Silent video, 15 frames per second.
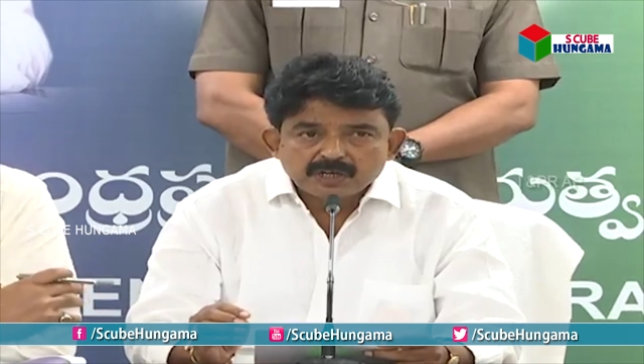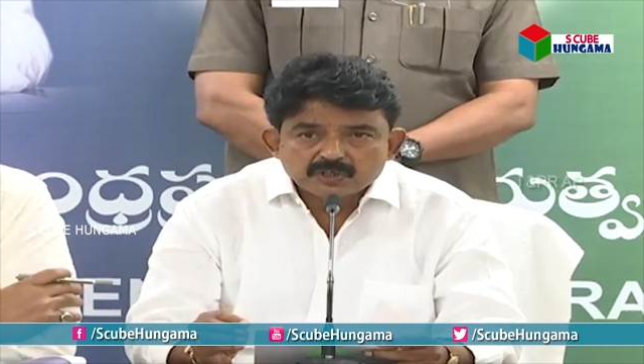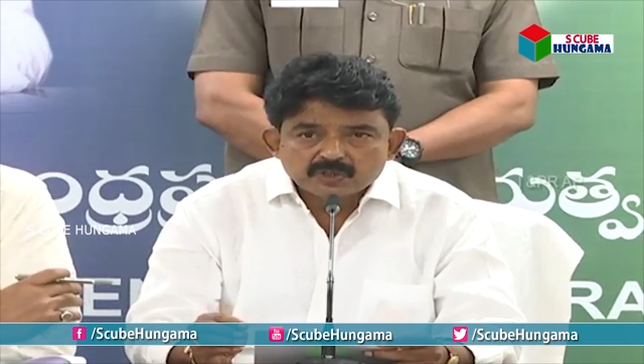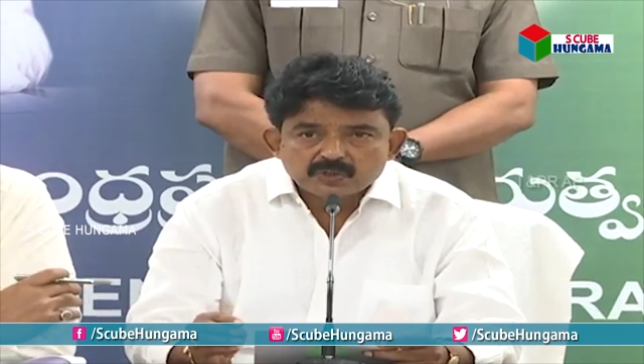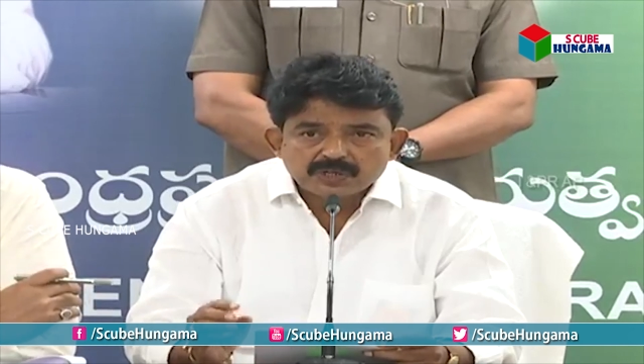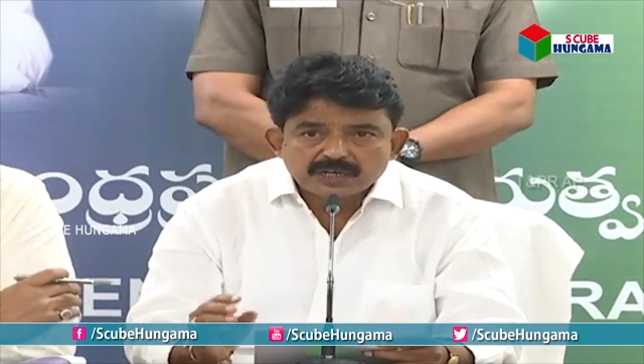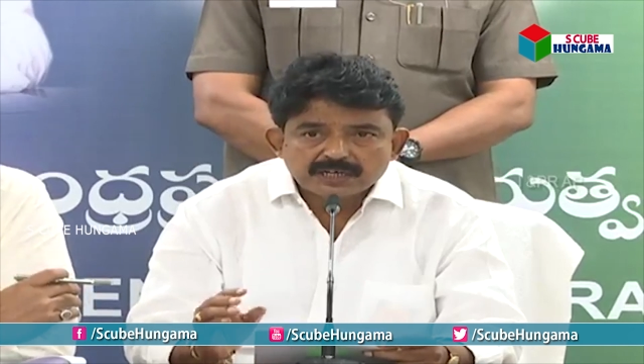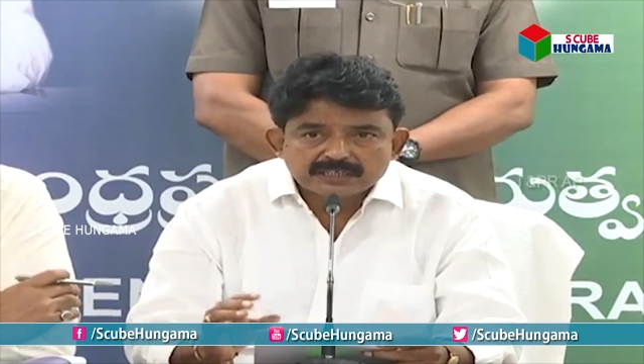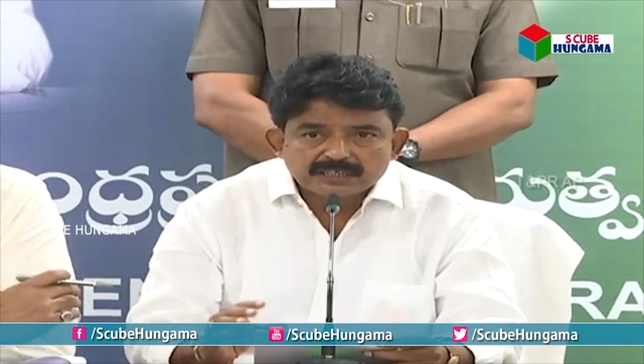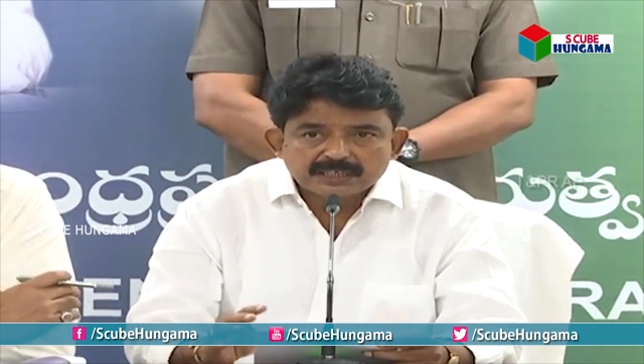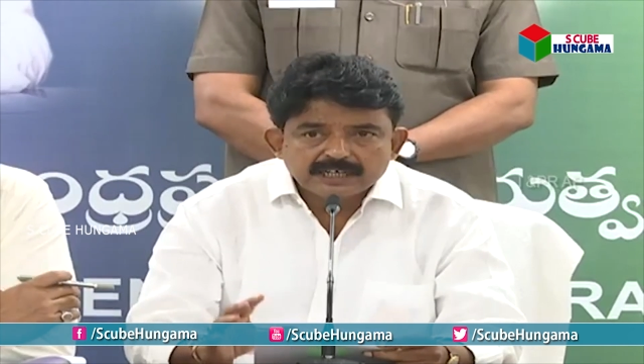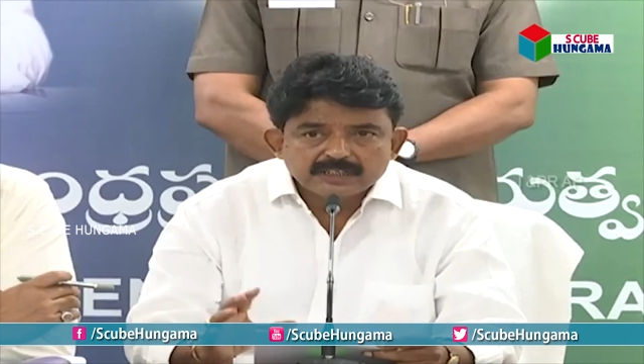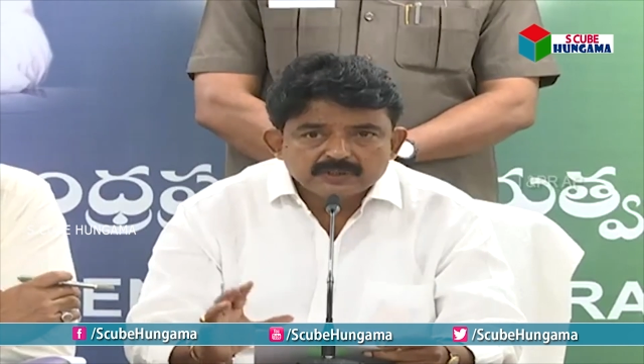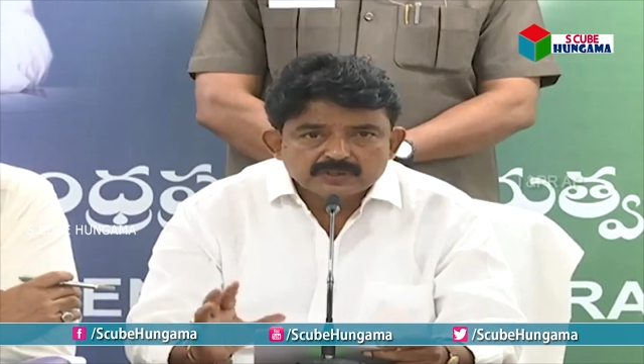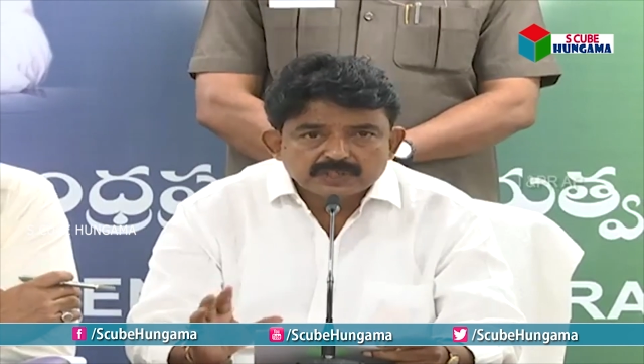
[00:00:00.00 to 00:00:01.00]
కోసం గడిచిన
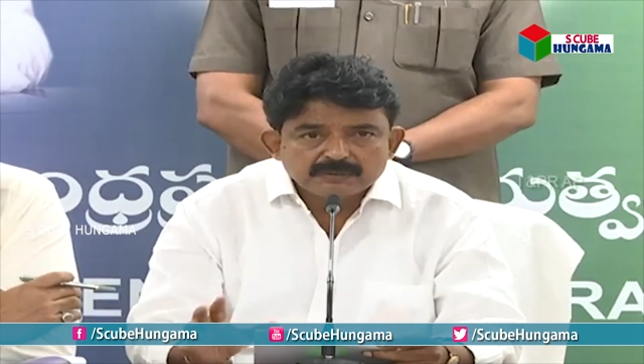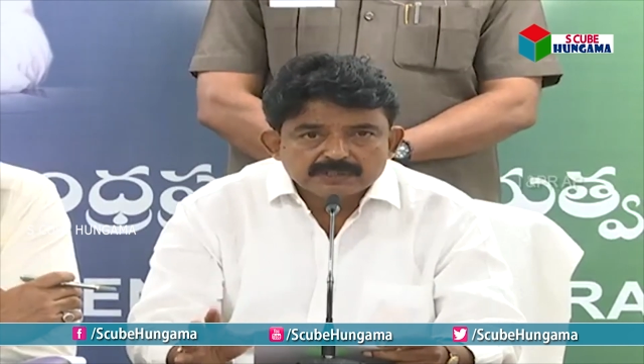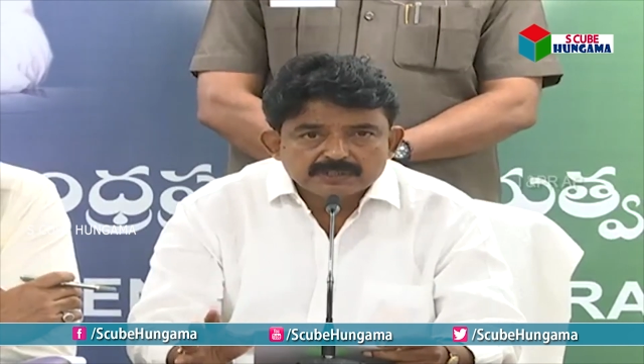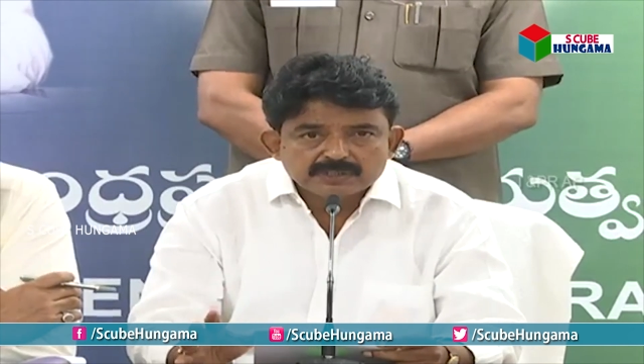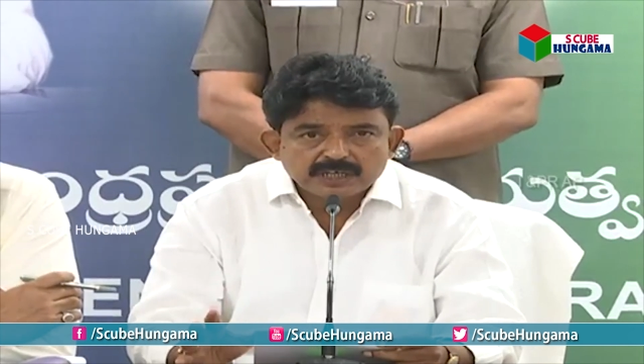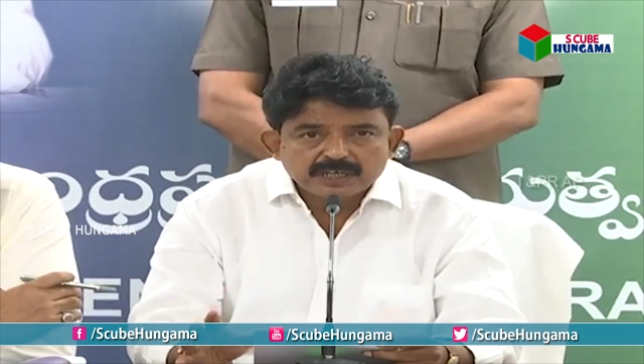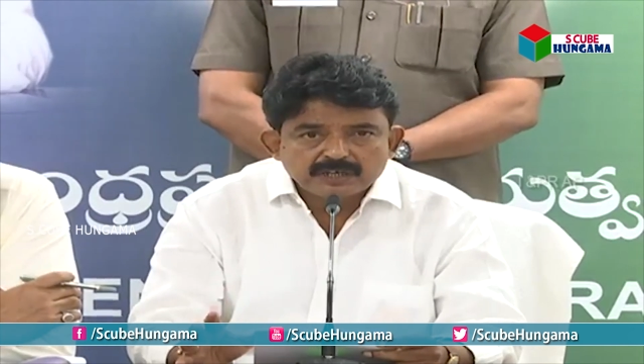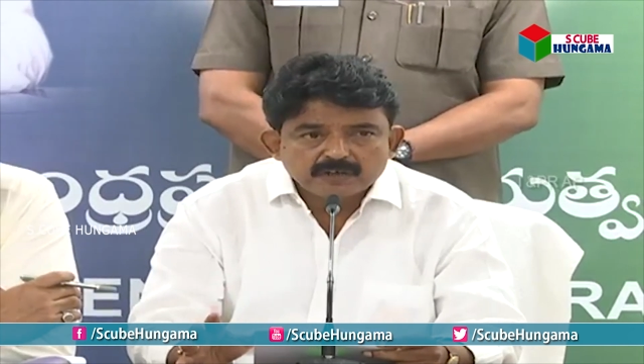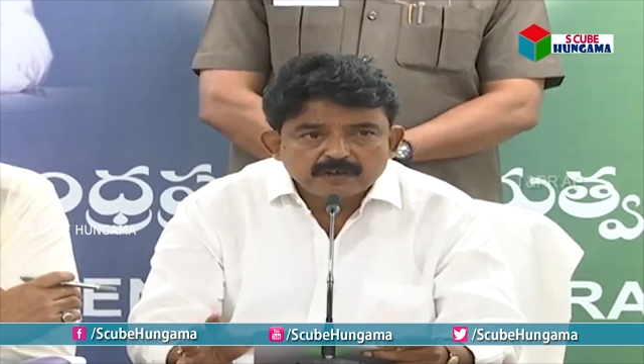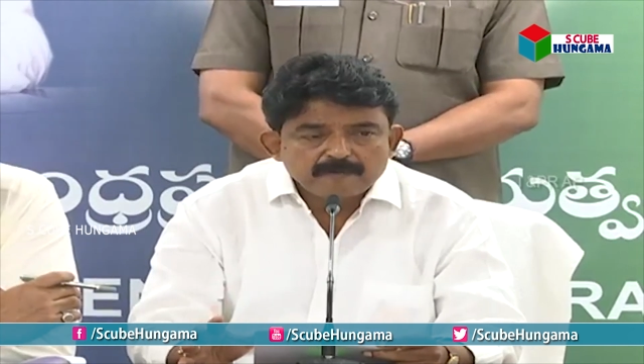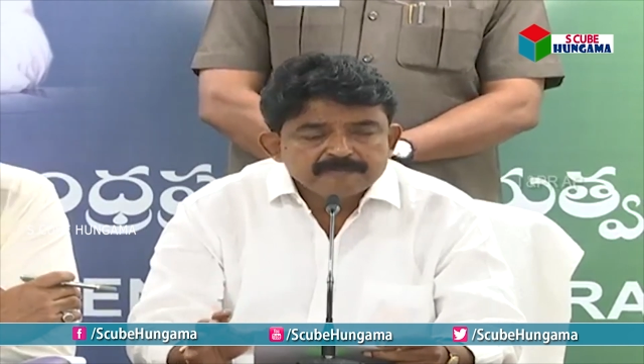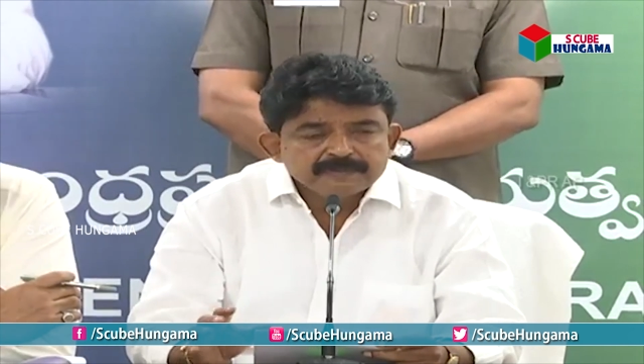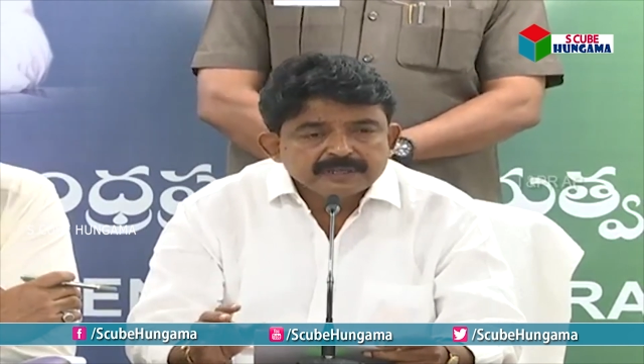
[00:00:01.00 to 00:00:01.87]
ఐదు సంవత్సరాల్లో